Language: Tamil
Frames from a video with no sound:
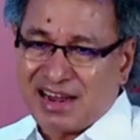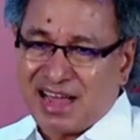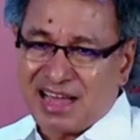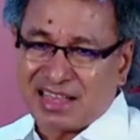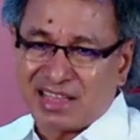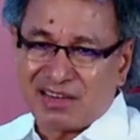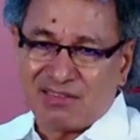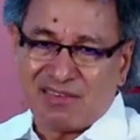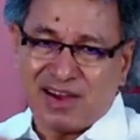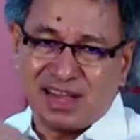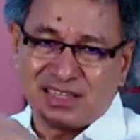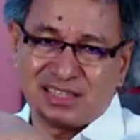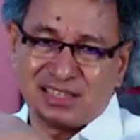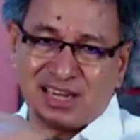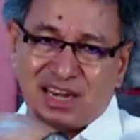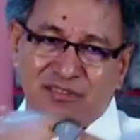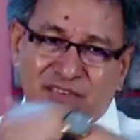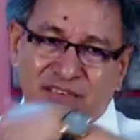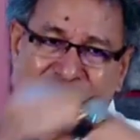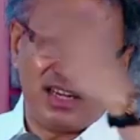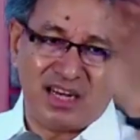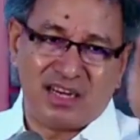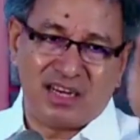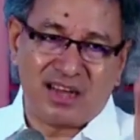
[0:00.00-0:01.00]
நான் அந்த வாசலை
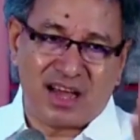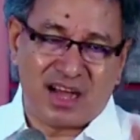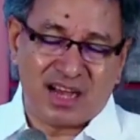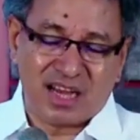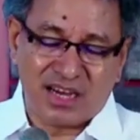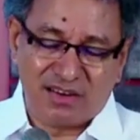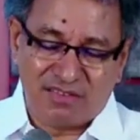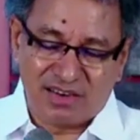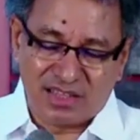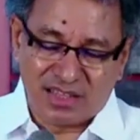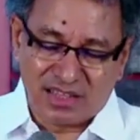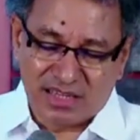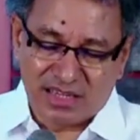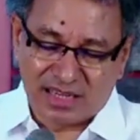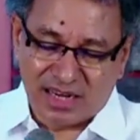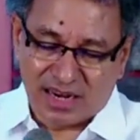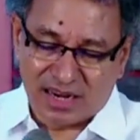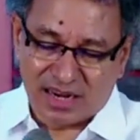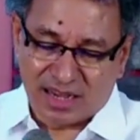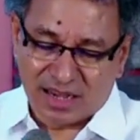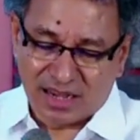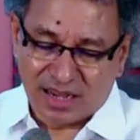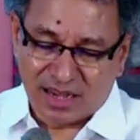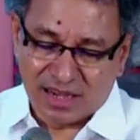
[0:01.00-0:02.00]
விட்டுட்டு அங்கே
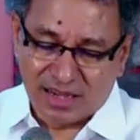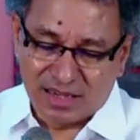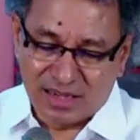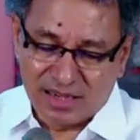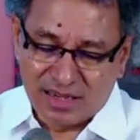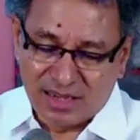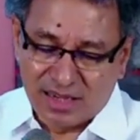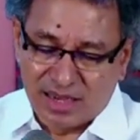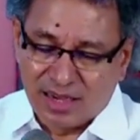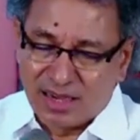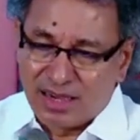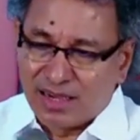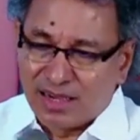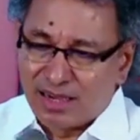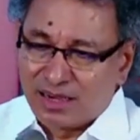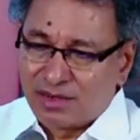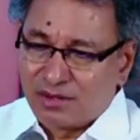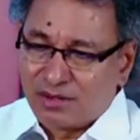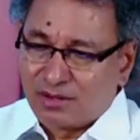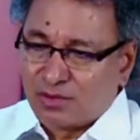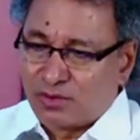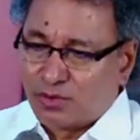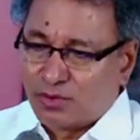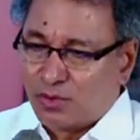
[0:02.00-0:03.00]
வந்துட்டேனா
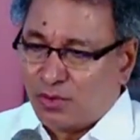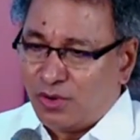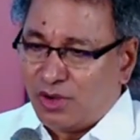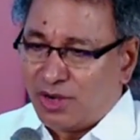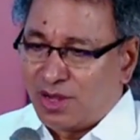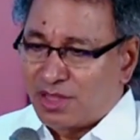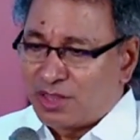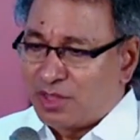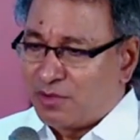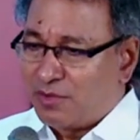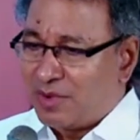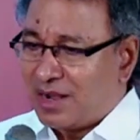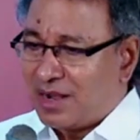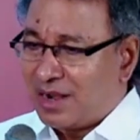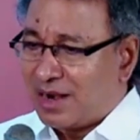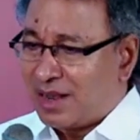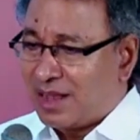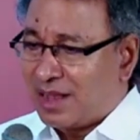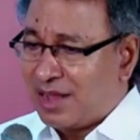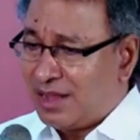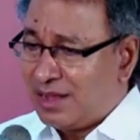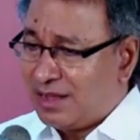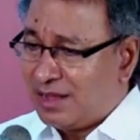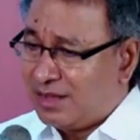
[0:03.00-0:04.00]
உள்ளதும்
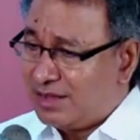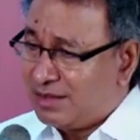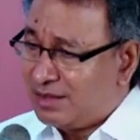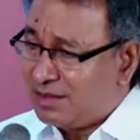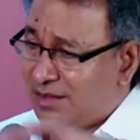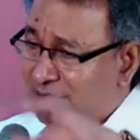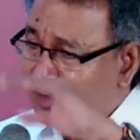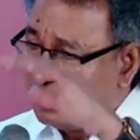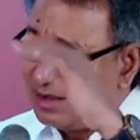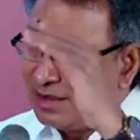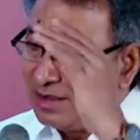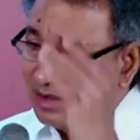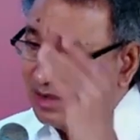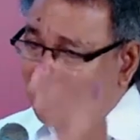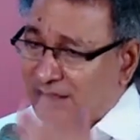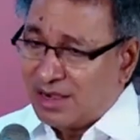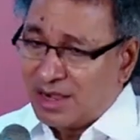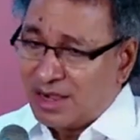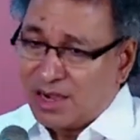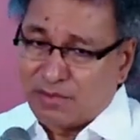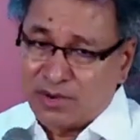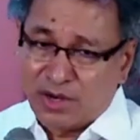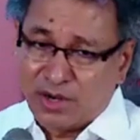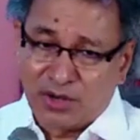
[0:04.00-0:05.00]
இல்லடா
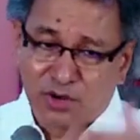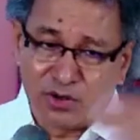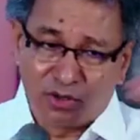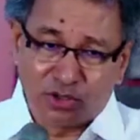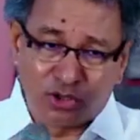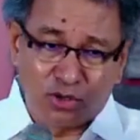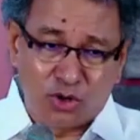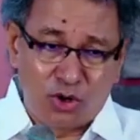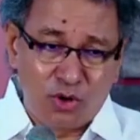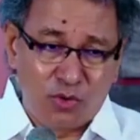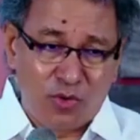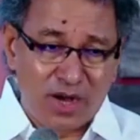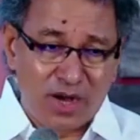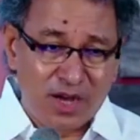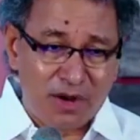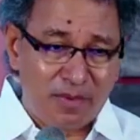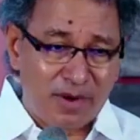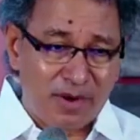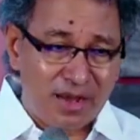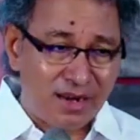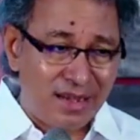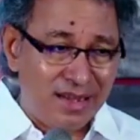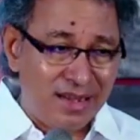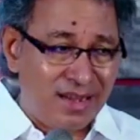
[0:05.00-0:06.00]
அப்படின்னு ஒன்று சொல்லுவாங்க
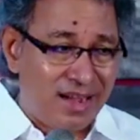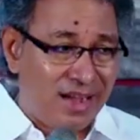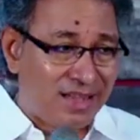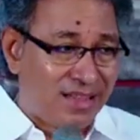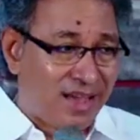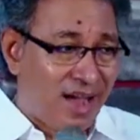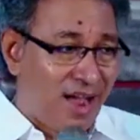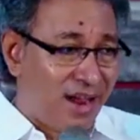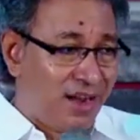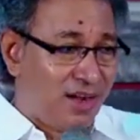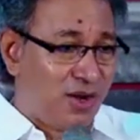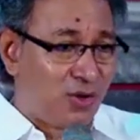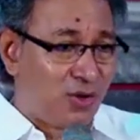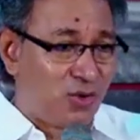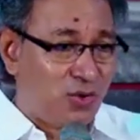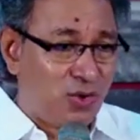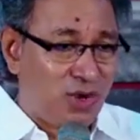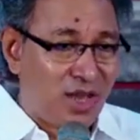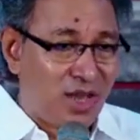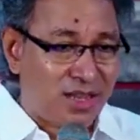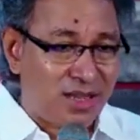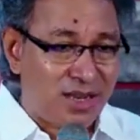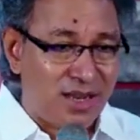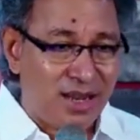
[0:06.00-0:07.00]
பாருங்கள் அது
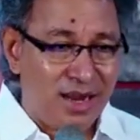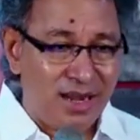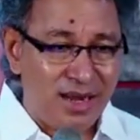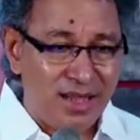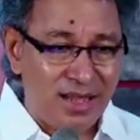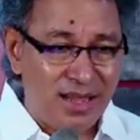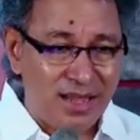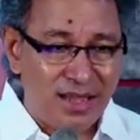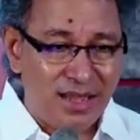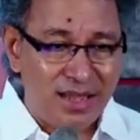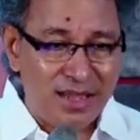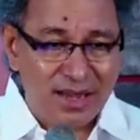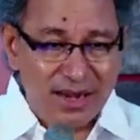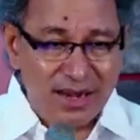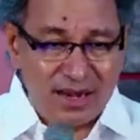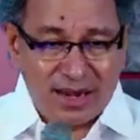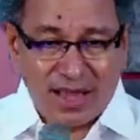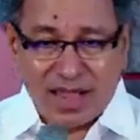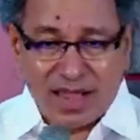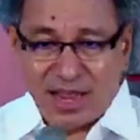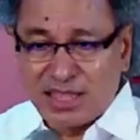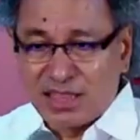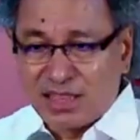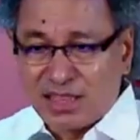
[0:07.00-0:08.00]
ஆயிடக்கூடாதனால
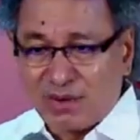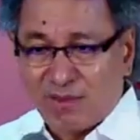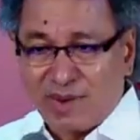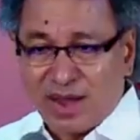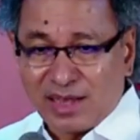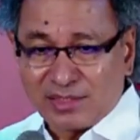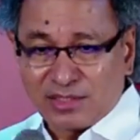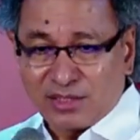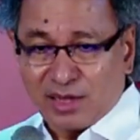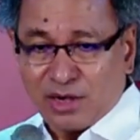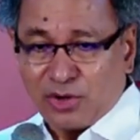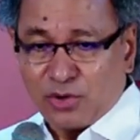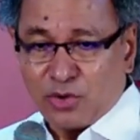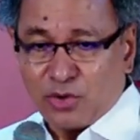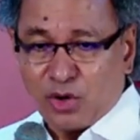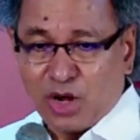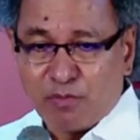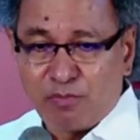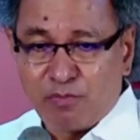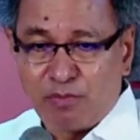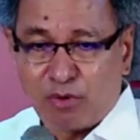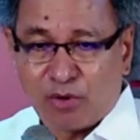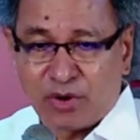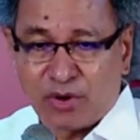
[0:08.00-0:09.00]
நான் இந்த வாசல்
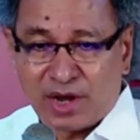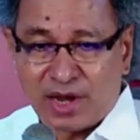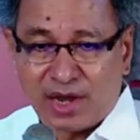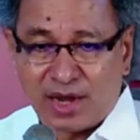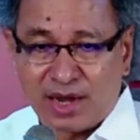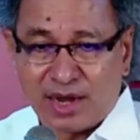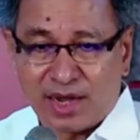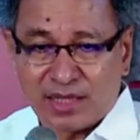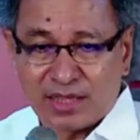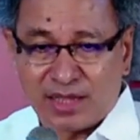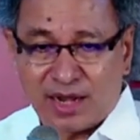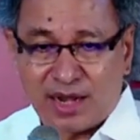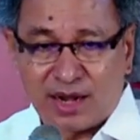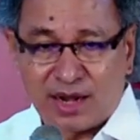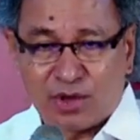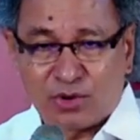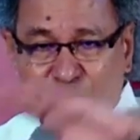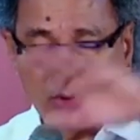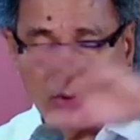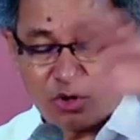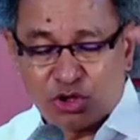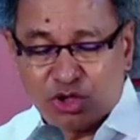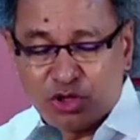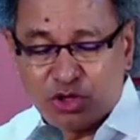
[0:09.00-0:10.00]
நூடை போகிறேன் அதனால்
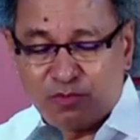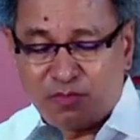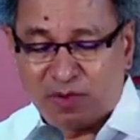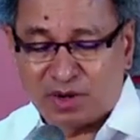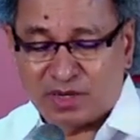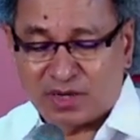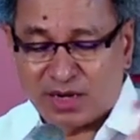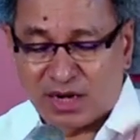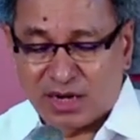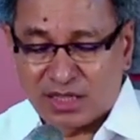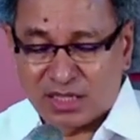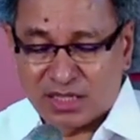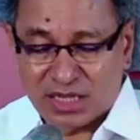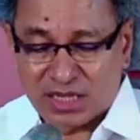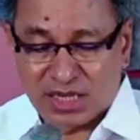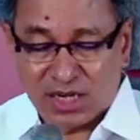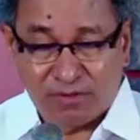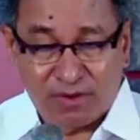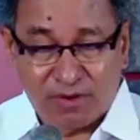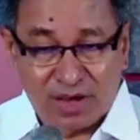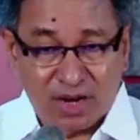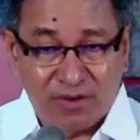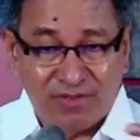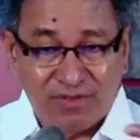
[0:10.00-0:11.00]
நான் கொருந்து பட்டணத்துக்கு
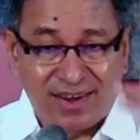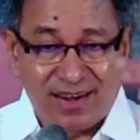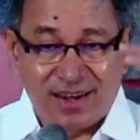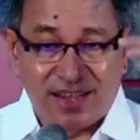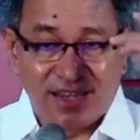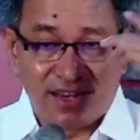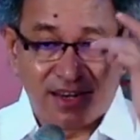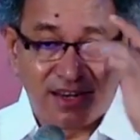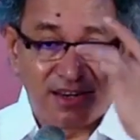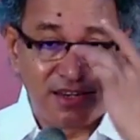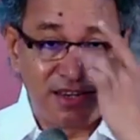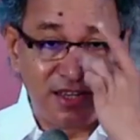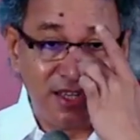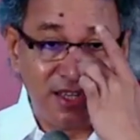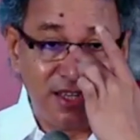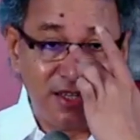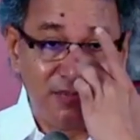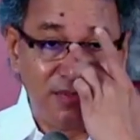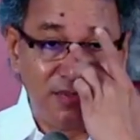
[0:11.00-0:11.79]
வரவில்லை என்று